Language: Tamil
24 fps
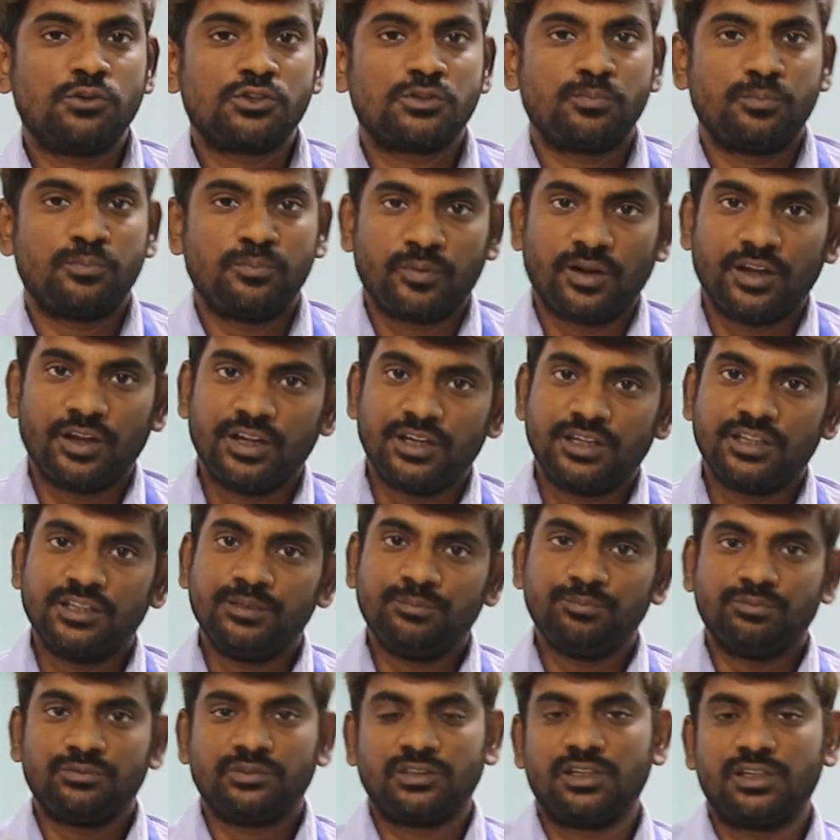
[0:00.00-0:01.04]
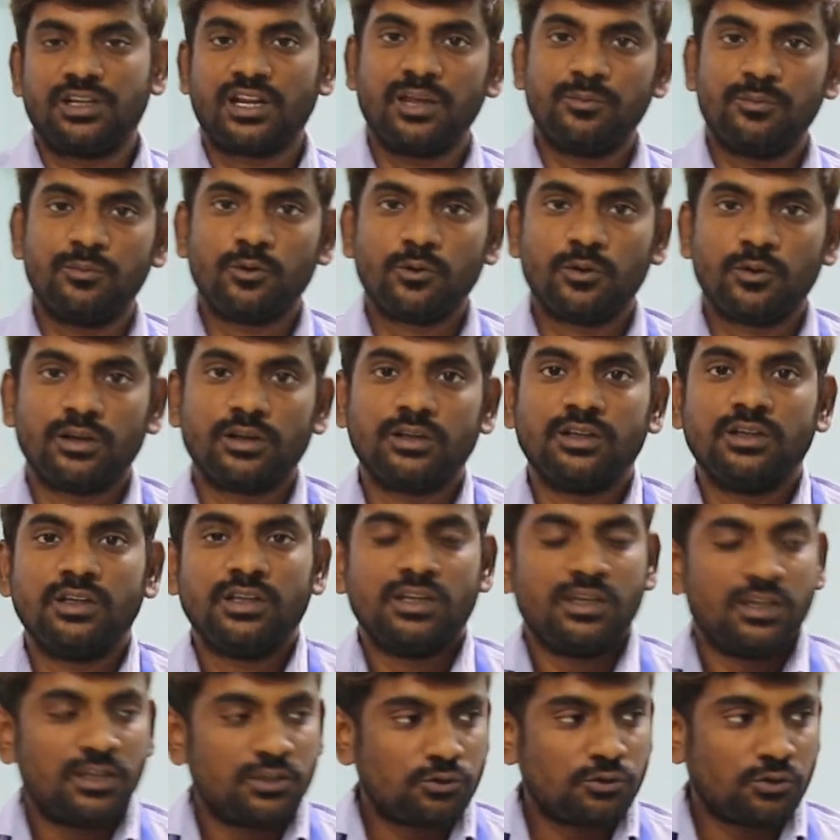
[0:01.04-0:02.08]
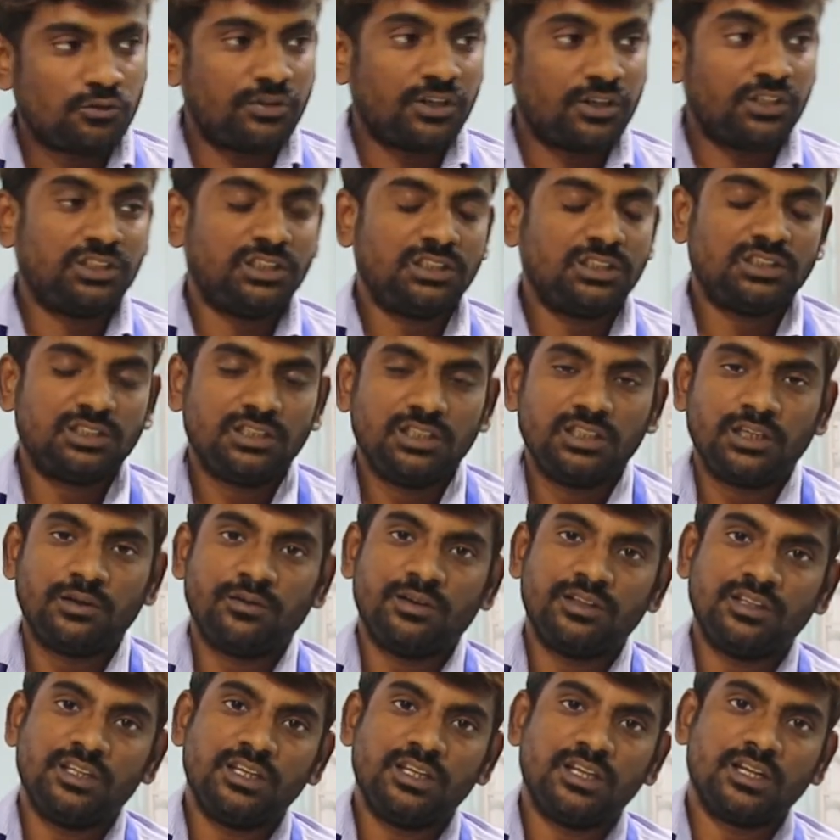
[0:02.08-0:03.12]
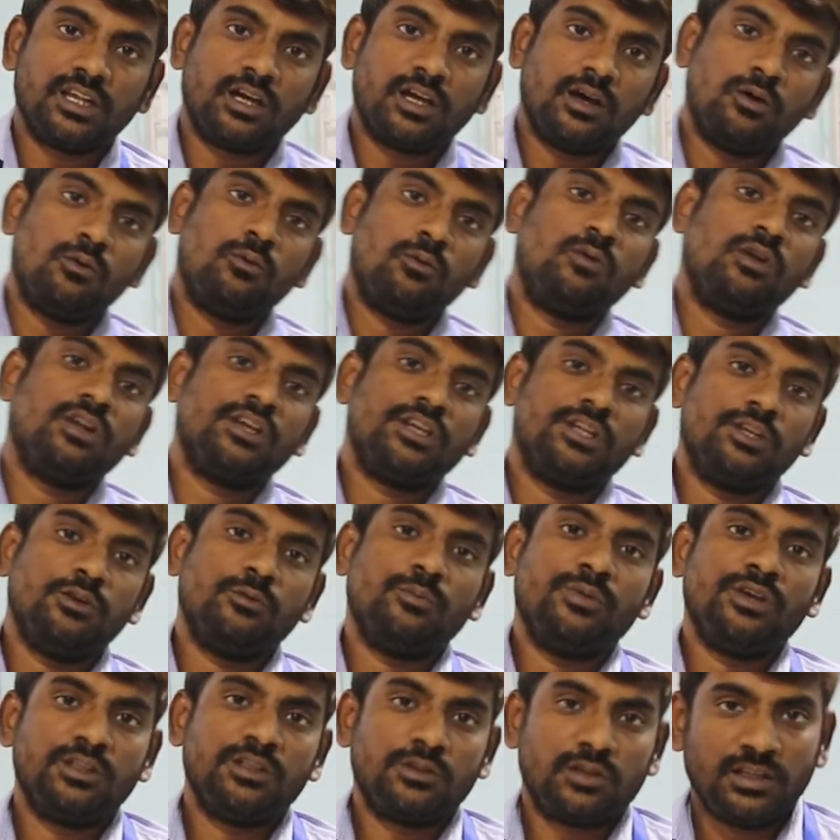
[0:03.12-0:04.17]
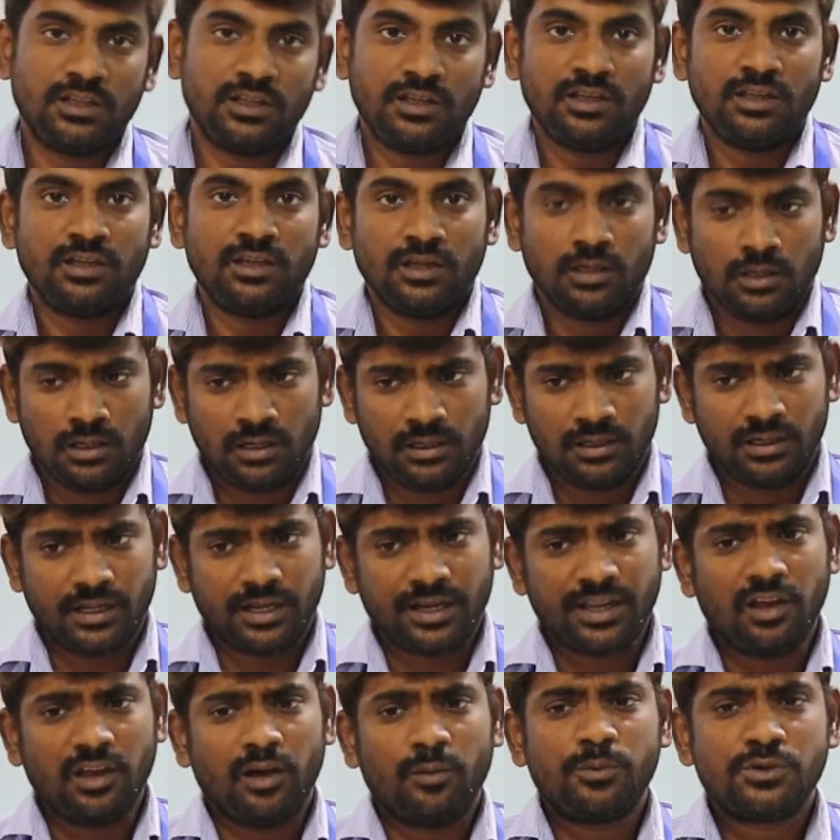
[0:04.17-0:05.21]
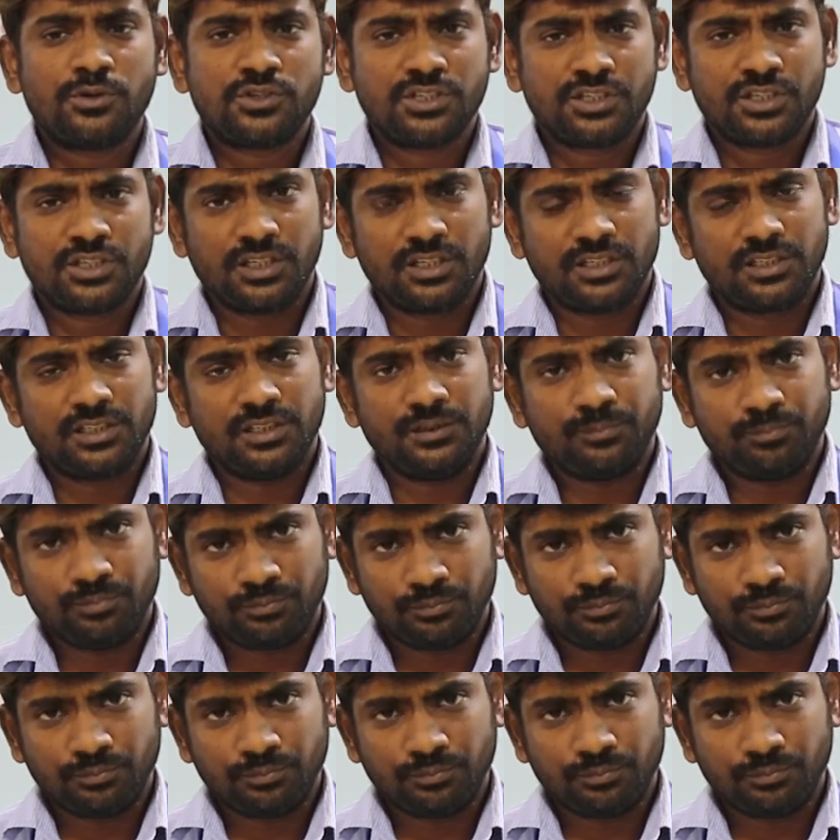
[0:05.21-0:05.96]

கோர்ஸ் பண்ணிவிட்டு ட்ரை பண்ணுவாங்க ஸோ ஃப்ரெஷர்ஸ் நீங்கள் வந்தீங்கன்னா உங்களுக்கு இன்னுமே இதில் நிறைய ஆப்பர்ச்சுனிட்டி இருக்குது